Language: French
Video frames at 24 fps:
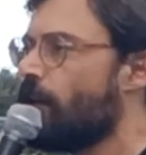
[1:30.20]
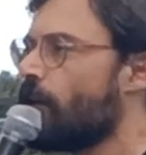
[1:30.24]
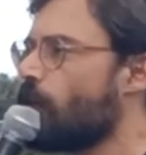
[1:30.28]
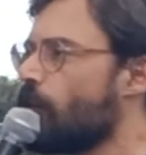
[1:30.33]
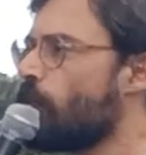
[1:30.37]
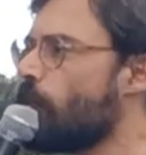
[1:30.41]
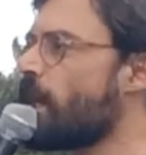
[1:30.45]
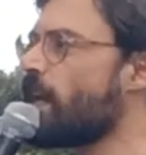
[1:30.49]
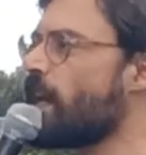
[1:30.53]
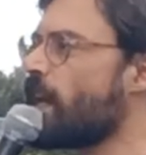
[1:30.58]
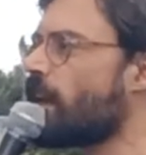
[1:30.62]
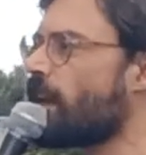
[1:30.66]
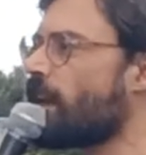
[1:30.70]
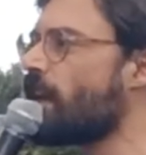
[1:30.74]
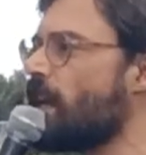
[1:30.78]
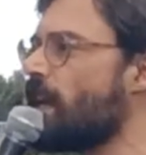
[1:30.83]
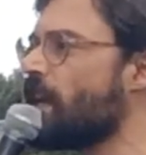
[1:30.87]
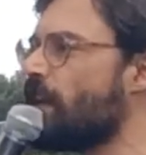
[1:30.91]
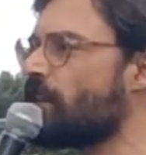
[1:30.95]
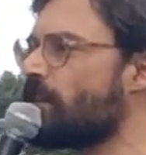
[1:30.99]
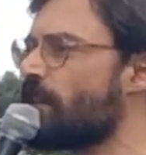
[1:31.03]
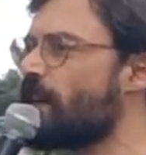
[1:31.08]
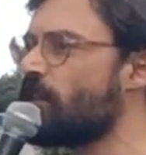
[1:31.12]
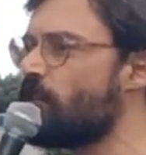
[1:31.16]
où
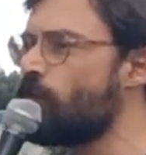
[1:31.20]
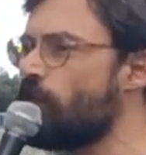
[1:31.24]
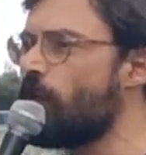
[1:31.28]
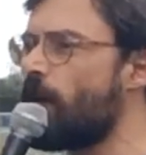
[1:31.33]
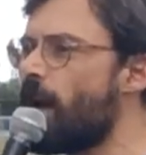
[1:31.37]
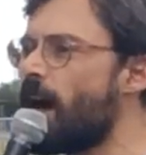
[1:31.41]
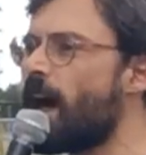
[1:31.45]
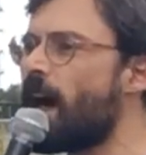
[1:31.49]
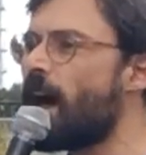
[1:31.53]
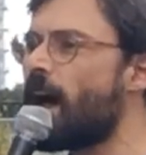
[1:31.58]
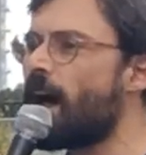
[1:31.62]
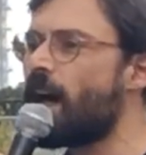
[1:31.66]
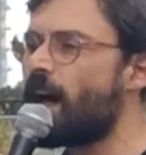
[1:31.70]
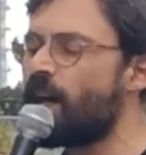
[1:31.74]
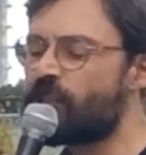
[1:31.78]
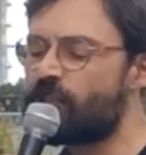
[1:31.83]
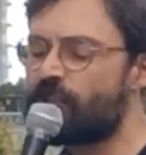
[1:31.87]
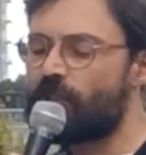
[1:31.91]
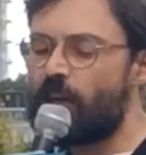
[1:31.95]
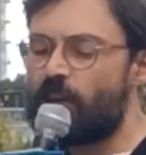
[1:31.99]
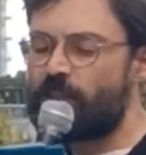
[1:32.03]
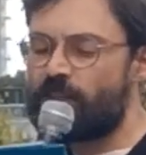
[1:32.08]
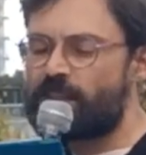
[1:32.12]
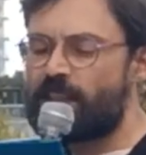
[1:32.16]
errait un nuage
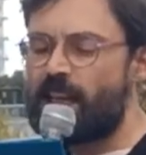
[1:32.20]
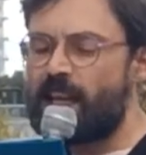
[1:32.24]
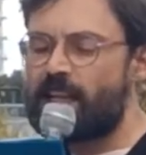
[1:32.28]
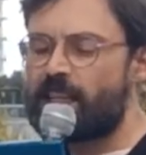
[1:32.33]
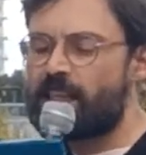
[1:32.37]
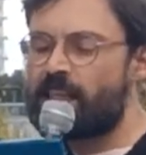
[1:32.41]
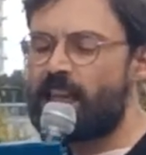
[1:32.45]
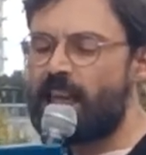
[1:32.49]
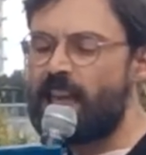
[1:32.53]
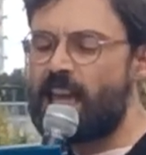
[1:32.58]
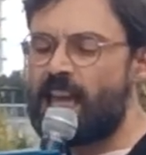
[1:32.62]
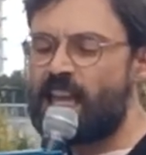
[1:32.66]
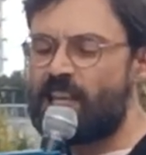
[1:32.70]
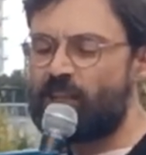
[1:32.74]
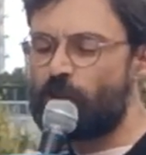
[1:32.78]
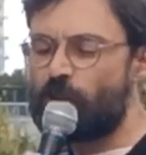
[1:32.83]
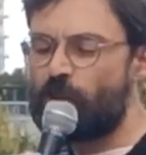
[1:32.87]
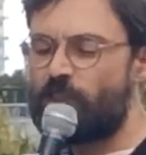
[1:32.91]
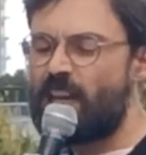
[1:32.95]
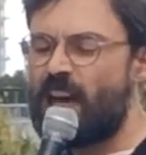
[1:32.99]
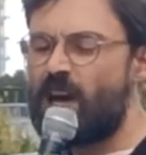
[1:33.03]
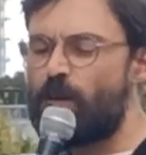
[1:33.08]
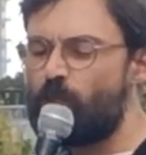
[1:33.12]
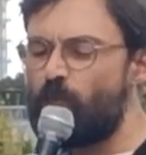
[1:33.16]
dans sa
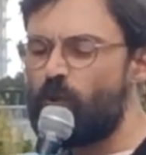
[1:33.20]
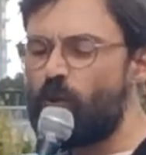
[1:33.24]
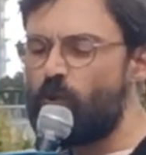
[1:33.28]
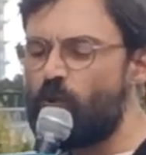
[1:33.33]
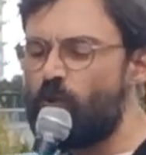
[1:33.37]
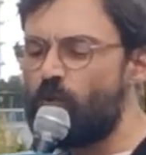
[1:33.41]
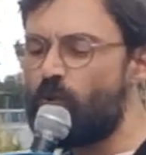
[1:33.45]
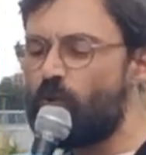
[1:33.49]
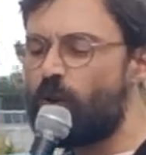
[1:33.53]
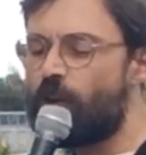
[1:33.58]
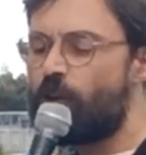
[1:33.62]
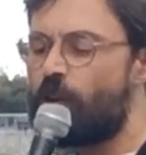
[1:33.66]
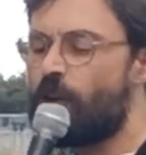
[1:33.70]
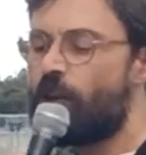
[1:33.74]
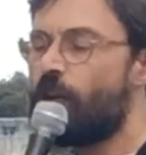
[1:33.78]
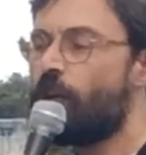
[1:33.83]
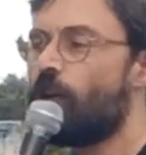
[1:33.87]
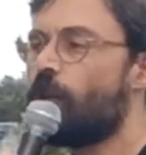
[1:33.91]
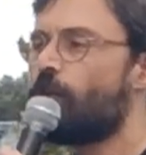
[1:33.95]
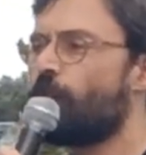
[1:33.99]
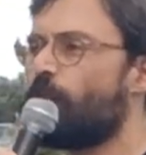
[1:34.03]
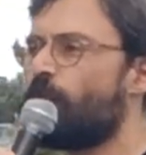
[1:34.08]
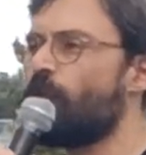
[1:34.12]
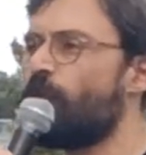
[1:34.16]
quête d'amour,
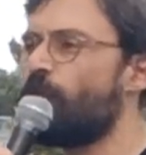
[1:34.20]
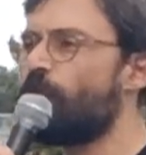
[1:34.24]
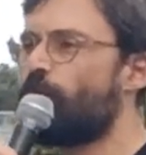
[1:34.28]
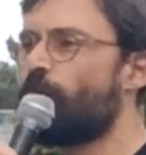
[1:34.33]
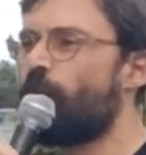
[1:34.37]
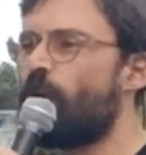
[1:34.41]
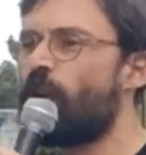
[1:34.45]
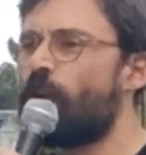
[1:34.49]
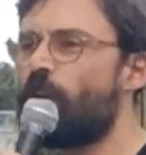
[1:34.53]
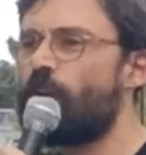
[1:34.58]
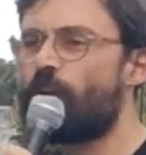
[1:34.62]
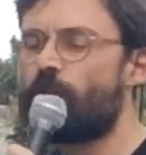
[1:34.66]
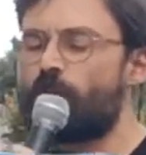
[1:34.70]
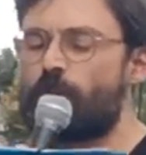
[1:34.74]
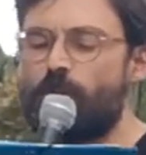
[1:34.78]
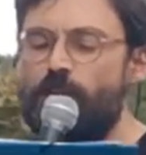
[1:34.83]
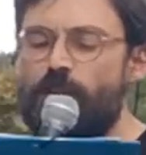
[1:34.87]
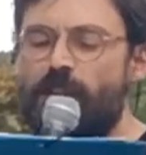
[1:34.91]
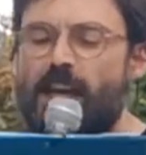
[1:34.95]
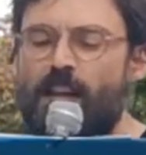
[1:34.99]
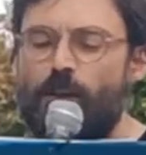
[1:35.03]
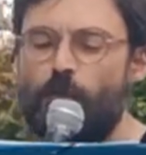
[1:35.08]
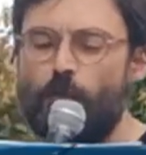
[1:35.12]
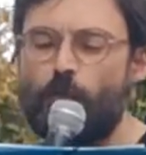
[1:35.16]
plus fort
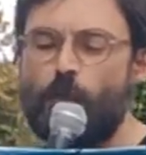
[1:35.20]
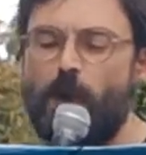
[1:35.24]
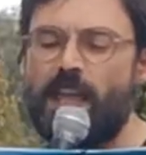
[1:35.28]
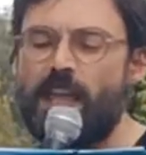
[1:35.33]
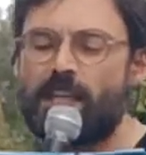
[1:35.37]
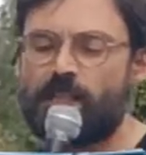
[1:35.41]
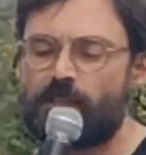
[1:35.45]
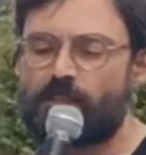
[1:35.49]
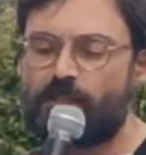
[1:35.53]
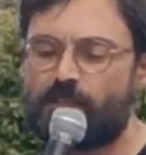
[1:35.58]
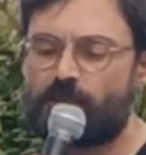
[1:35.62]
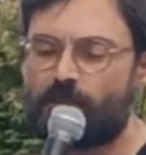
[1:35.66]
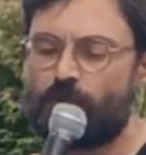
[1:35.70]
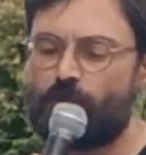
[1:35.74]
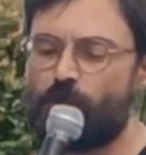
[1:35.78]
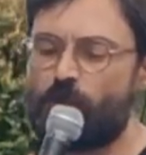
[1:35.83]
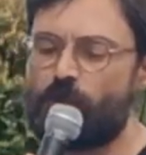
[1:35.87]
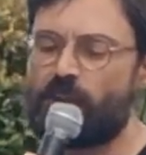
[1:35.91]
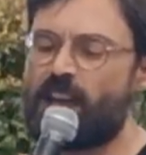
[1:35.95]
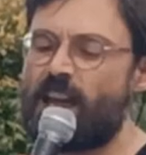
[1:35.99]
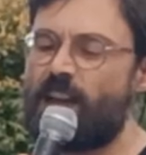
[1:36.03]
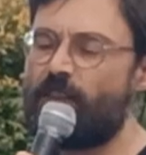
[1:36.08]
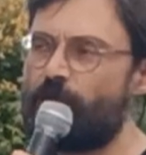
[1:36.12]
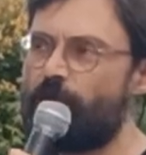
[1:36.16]
qu'une alouette ou
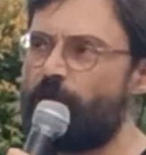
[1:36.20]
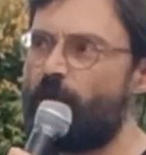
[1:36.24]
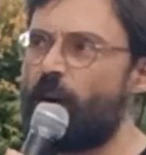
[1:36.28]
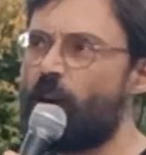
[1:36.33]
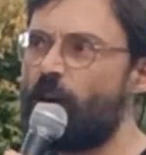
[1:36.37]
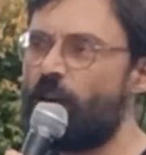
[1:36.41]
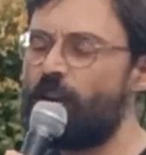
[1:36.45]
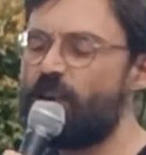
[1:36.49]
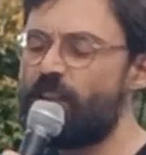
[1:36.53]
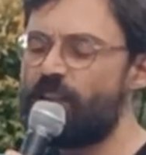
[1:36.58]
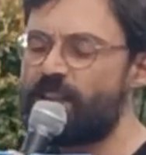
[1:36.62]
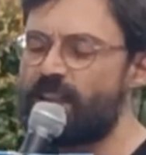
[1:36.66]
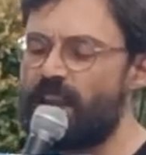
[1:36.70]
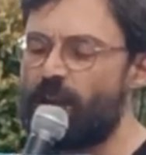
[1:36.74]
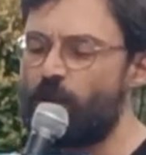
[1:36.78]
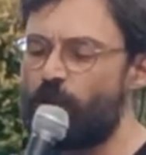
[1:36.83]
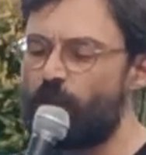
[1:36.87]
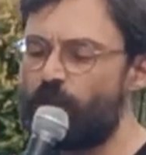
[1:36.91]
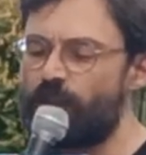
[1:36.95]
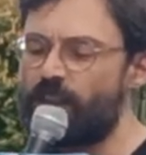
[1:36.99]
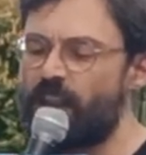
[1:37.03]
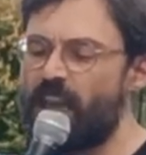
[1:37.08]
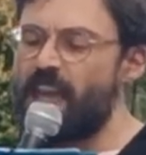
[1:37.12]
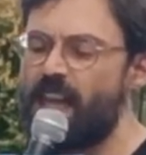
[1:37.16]
qu'un vol
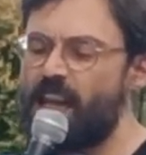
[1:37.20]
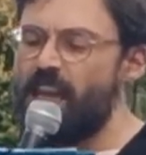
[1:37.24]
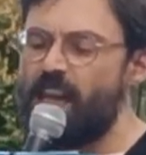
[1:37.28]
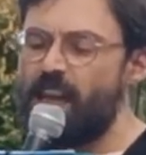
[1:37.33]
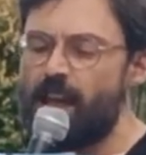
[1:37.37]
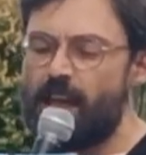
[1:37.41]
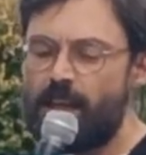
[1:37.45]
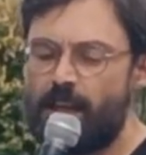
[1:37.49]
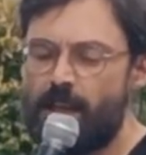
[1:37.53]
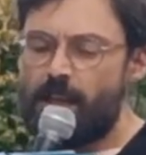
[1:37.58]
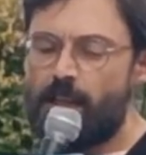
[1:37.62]
d'hirondelle,